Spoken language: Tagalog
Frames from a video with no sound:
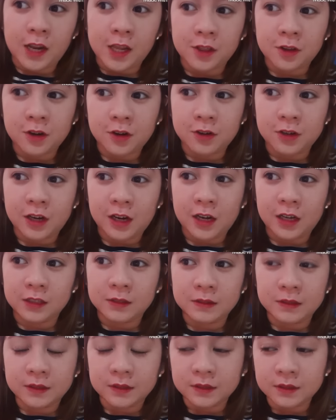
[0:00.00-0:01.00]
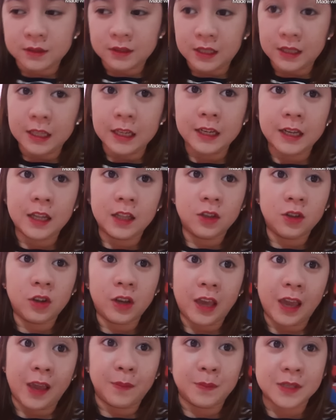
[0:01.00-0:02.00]
Later ko na lang titingnan
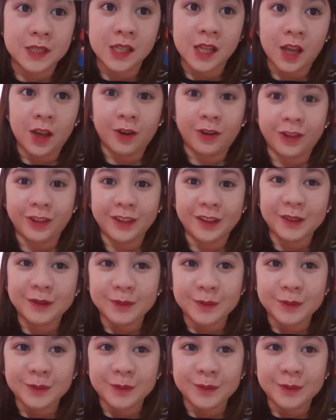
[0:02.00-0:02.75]
yung games na yon.